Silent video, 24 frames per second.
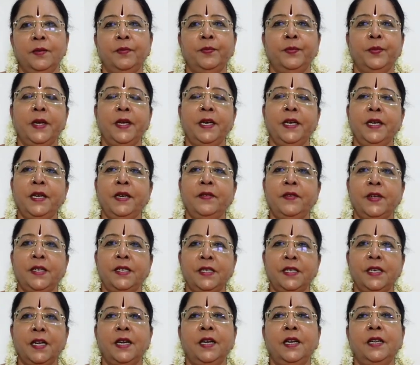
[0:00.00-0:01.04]
பெரிய
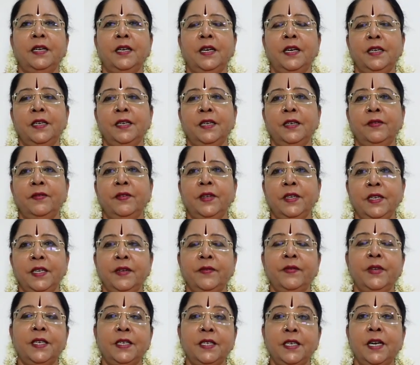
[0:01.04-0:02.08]
வெற்றியாளர்களை வெற்றி
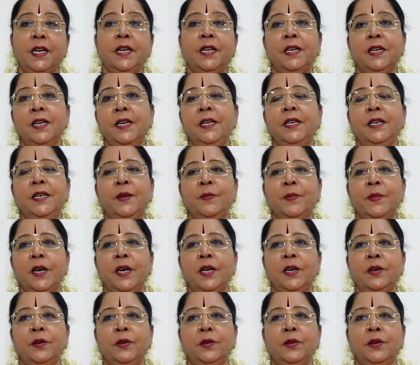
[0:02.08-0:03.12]
வெற்றியாளராக நீங்கள்
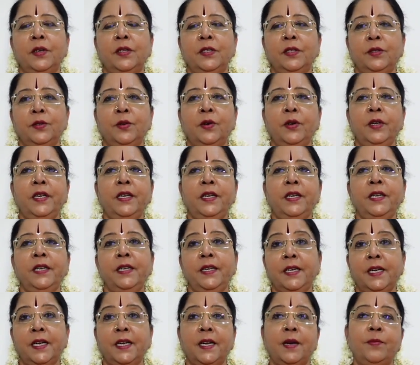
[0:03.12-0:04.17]
மாறணும் அந்த தொழிலே
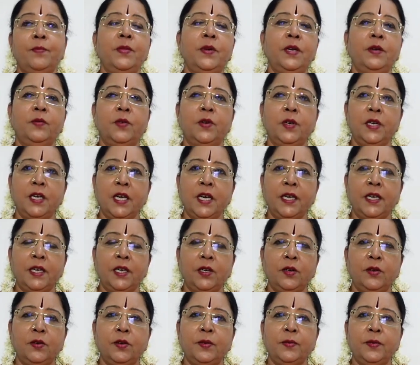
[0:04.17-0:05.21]
நீங்கள் நம்பர் ஒன்னாக
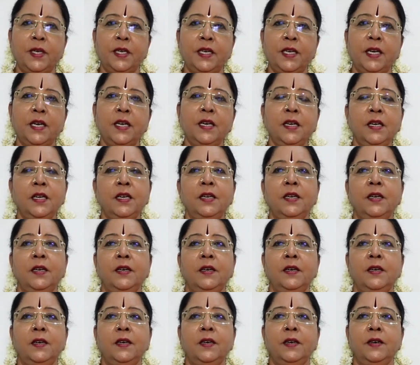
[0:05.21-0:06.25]
இருக்கணும் அப்படின்னா
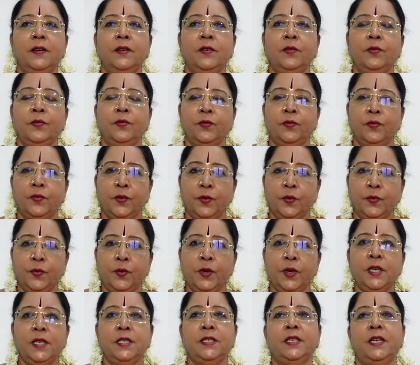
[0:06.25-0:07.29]

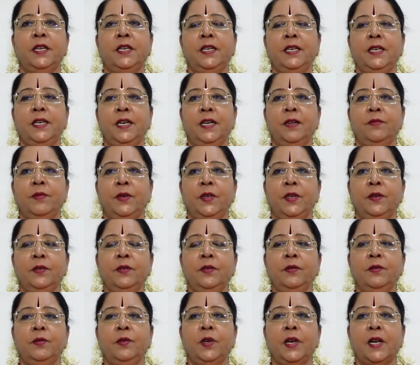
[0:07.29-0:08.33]
ஒவ்வொரு
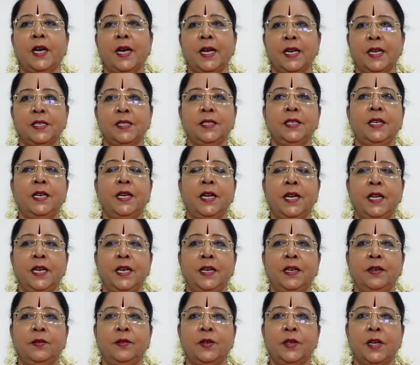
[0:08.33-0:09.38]
சனிக்கிழமையும் ஒரு அரசலை
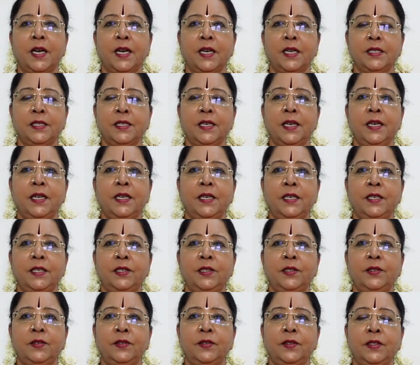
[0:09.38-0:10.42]
ஒரு அரசலை
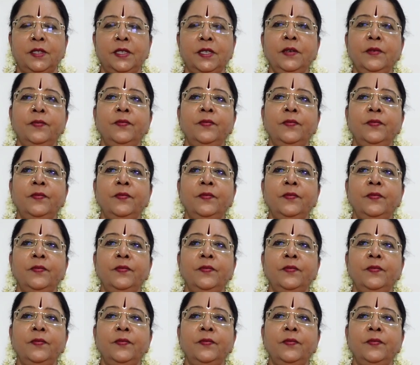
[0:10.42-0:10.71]
எடுத்துட்டு வந்து